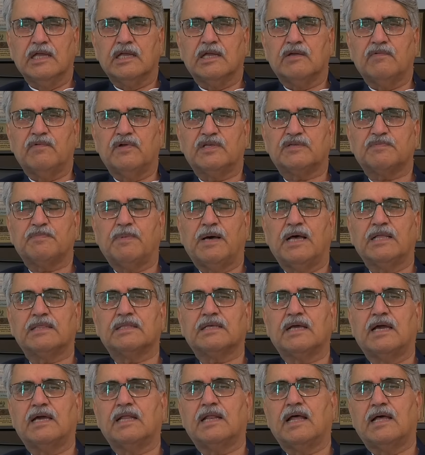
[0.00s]
कि वो इस बात
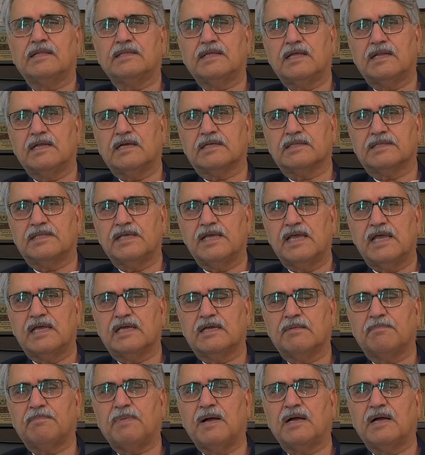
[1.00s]
का इरादा रखते हैं कि